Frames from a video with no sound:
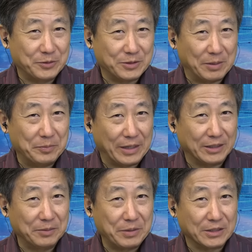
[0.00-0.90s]
咱们把
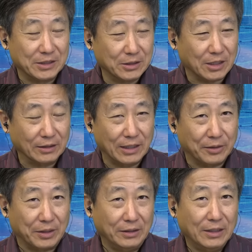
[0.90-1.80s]
它变成一个常态
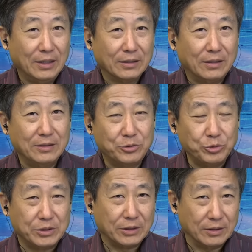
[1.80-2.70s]
化。当然，
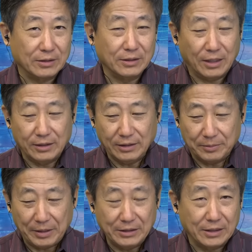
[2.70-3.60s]
具体到那
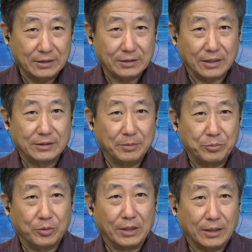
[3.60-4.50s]
2028年，咱先
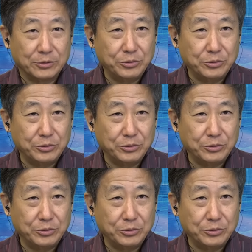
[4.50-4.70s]
不管了。